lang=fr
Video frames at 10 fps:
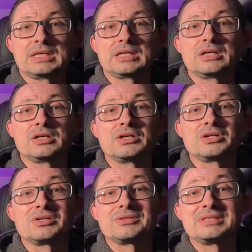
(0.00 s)

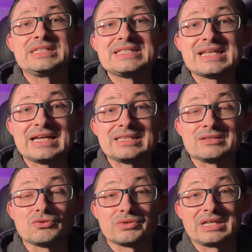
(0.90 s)
Euh,
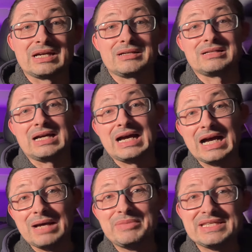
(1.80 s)
Nissan donc
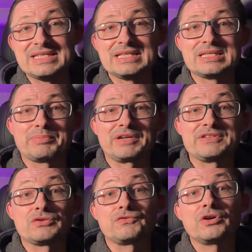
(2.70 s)
a abaissé ses
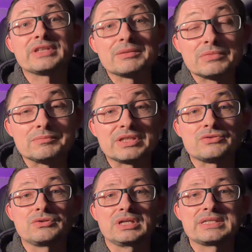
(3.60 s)
prévisions de vente, hein, bien sûr.